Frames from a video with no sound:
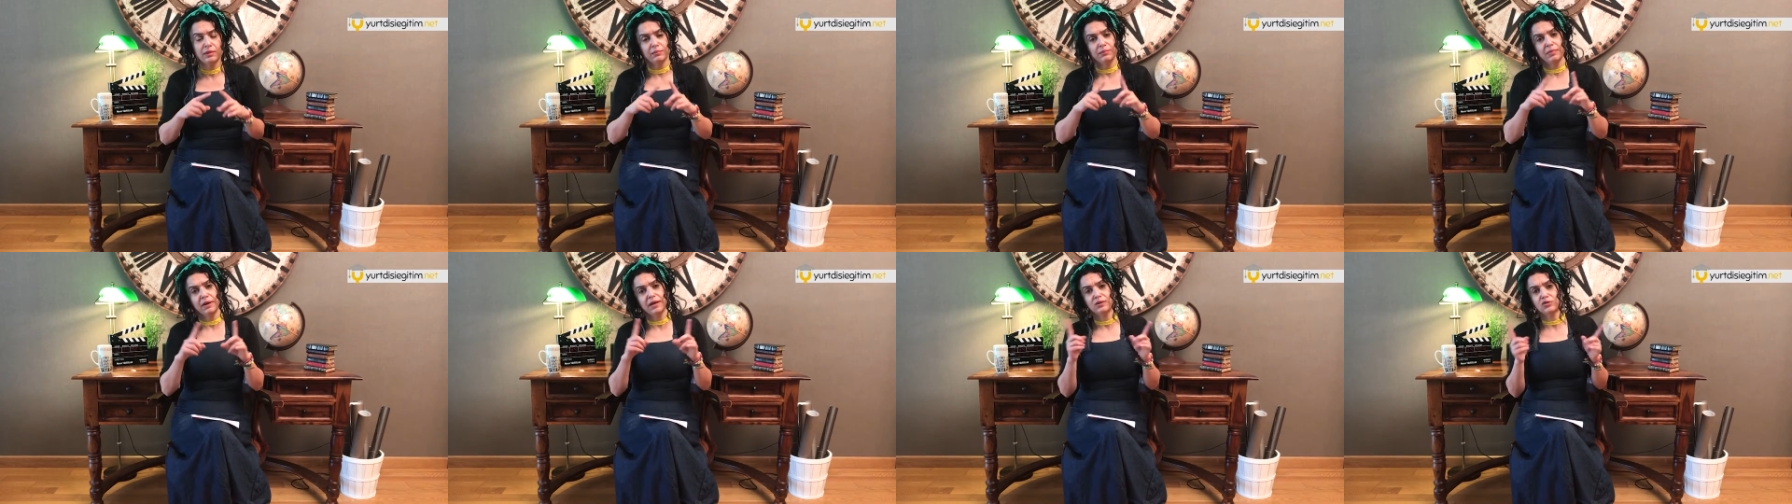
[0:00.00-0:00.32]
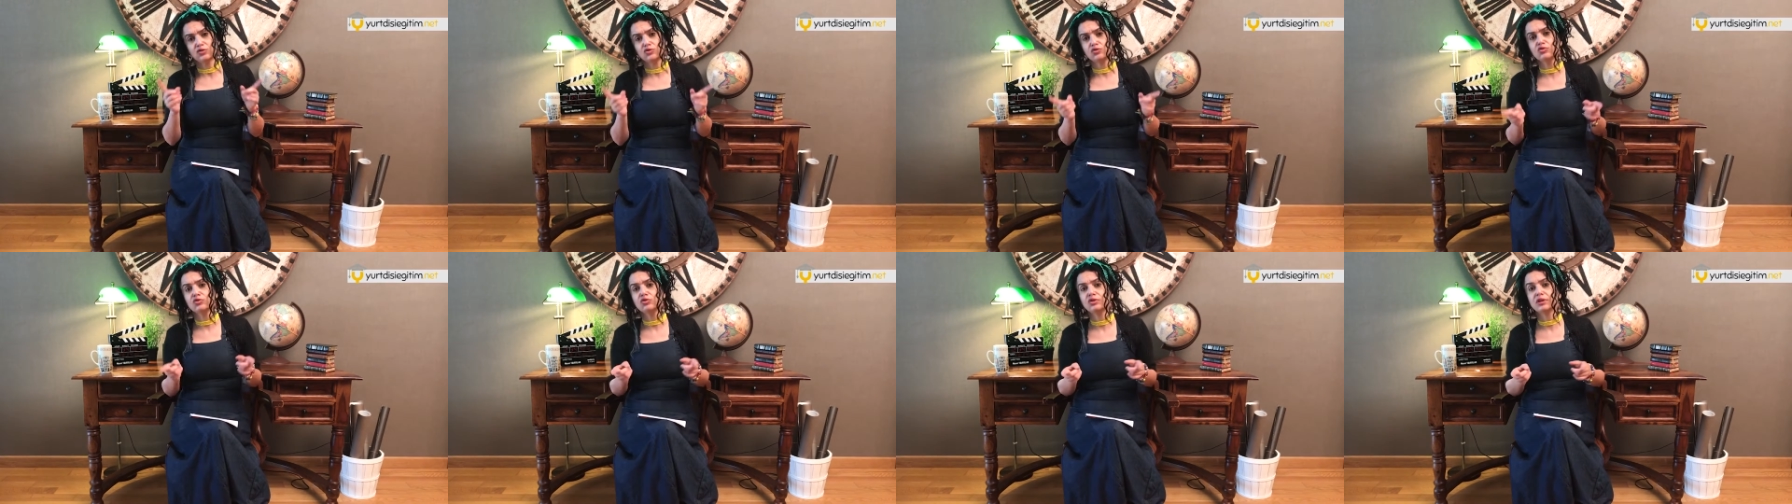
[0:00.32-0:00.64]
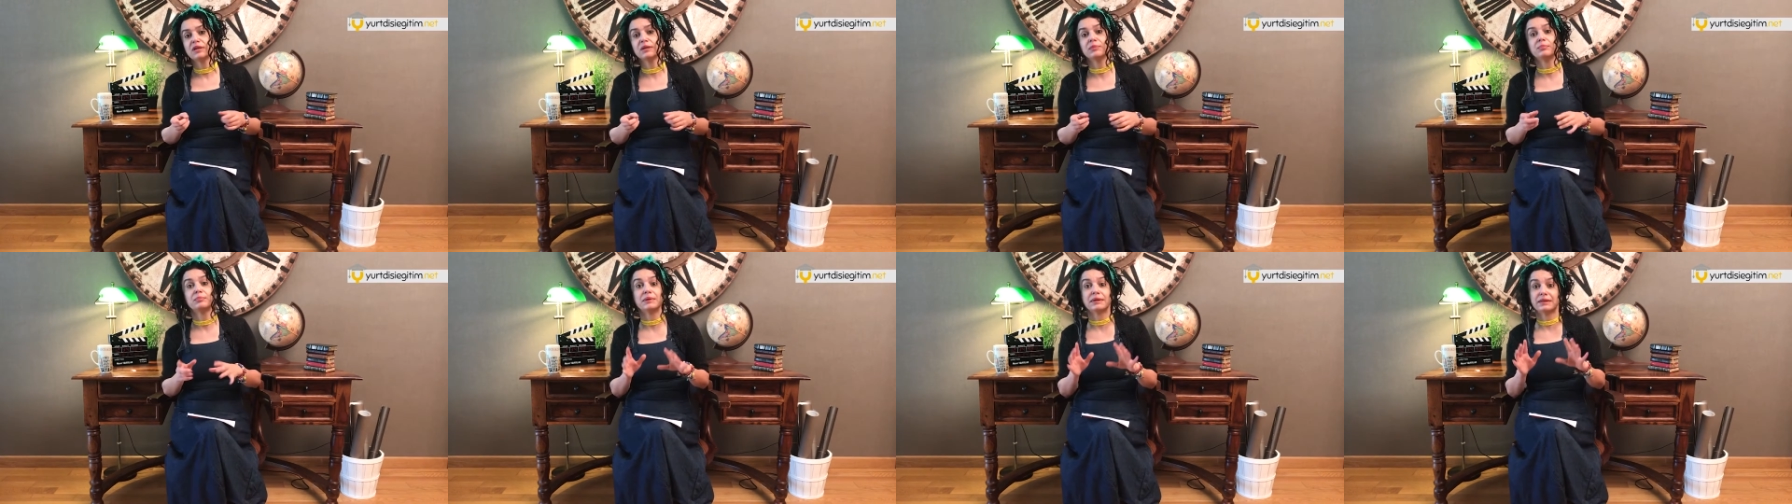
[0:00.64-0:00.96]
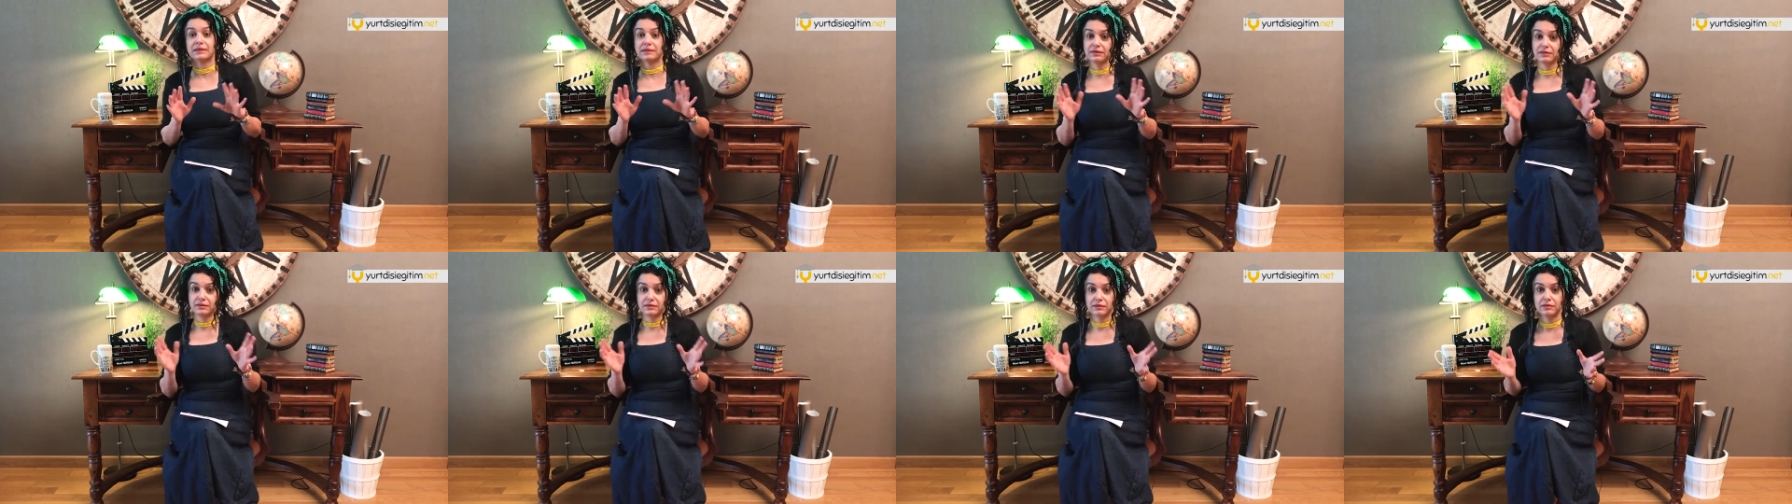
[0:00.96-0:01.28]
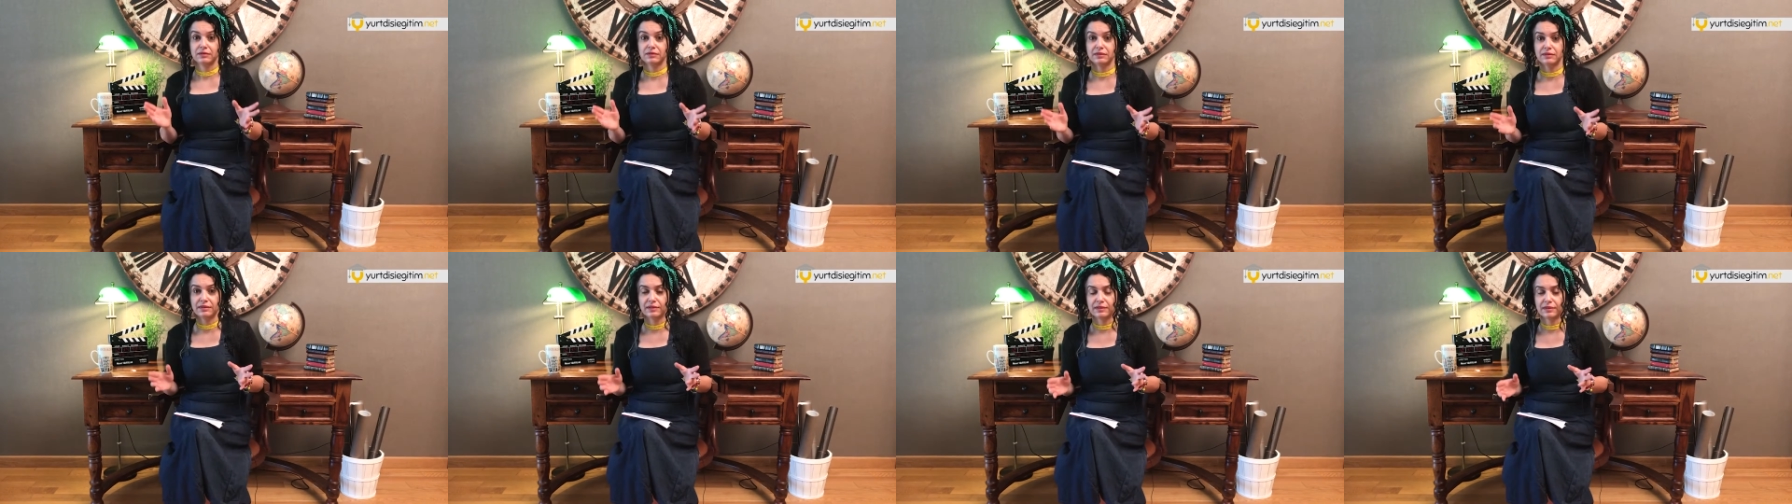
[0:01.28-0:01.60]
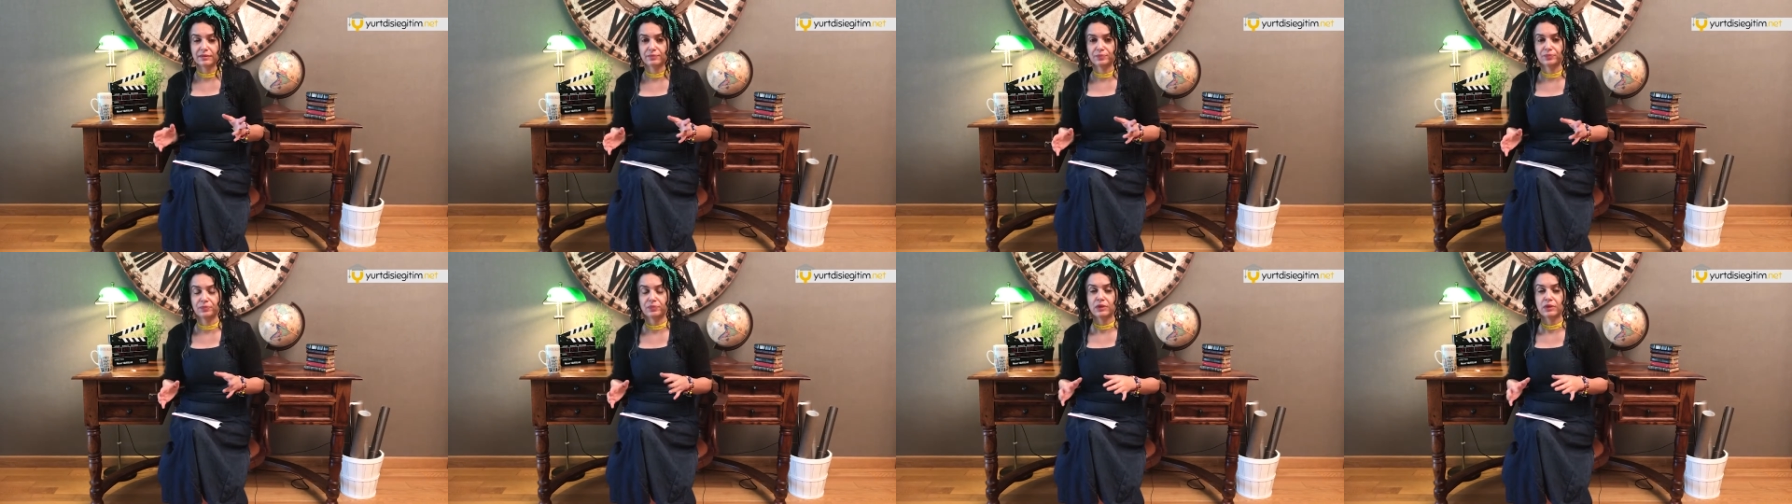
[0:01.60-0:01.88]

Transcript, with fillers: Bence oraya bakın derim.